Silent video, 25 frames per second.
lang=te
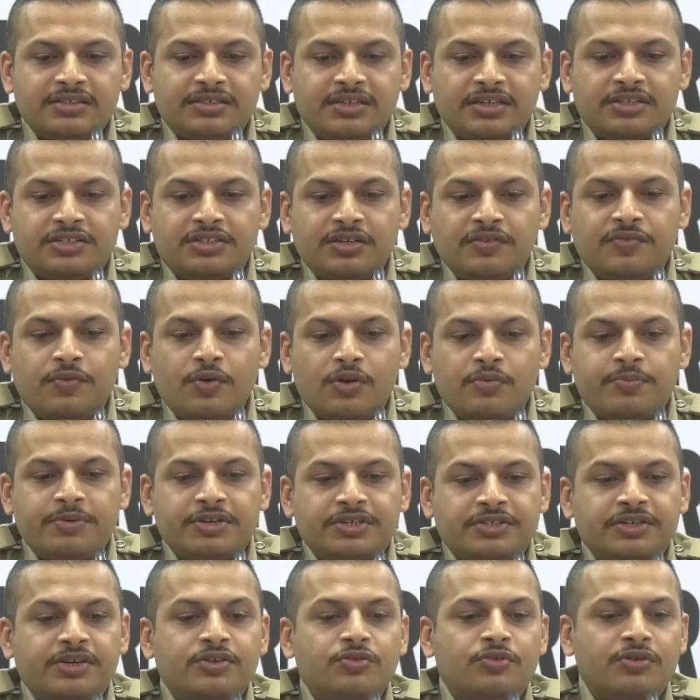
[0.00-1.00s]
సిక్స్టీ ఫోర్
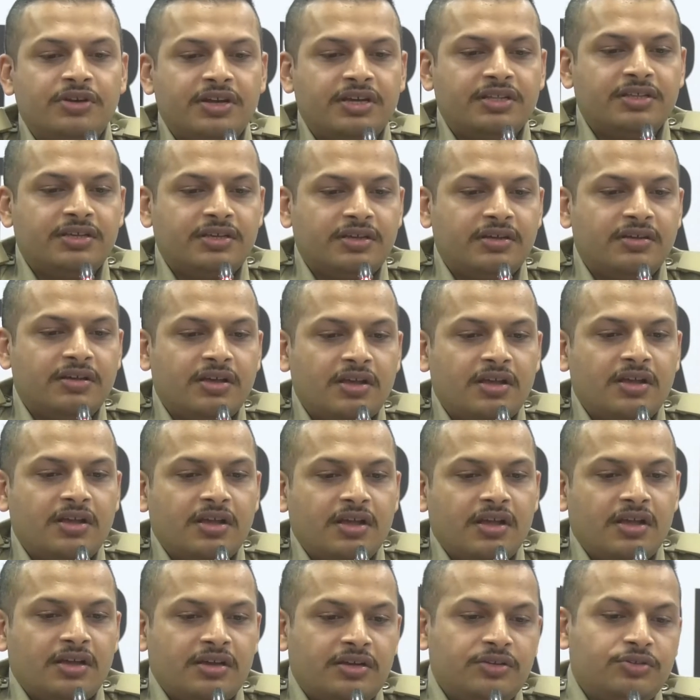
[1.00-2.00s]
పర్సెంట్ ఉండేది
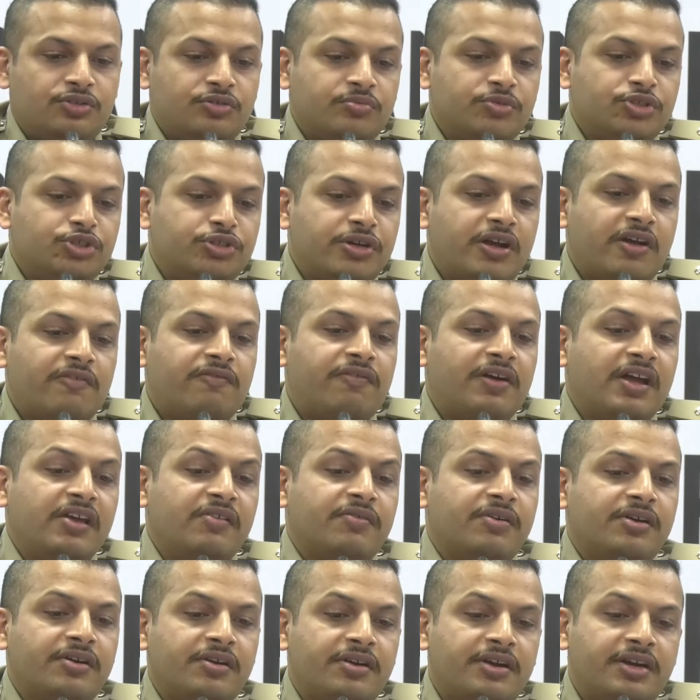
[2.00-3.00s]
ఇంచుమించుగా
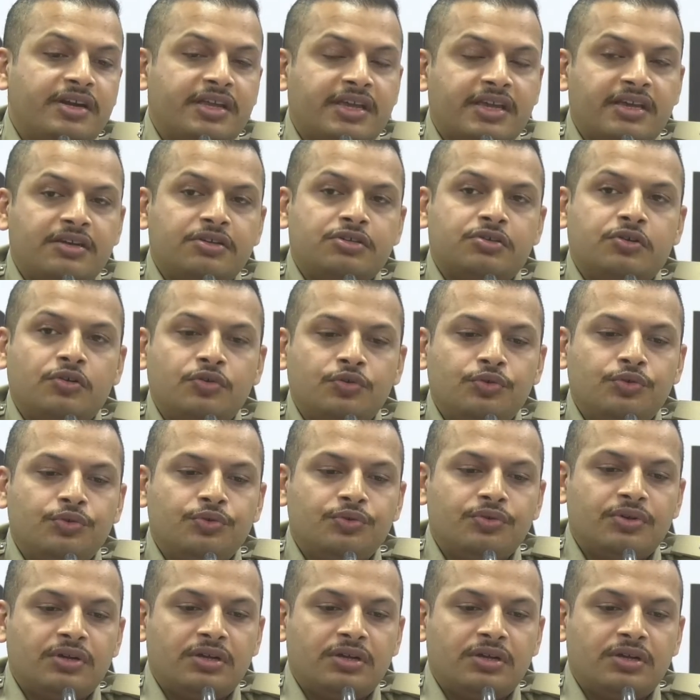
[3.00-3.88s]
ఫైవ్ హండ్రెడ్ కేసులు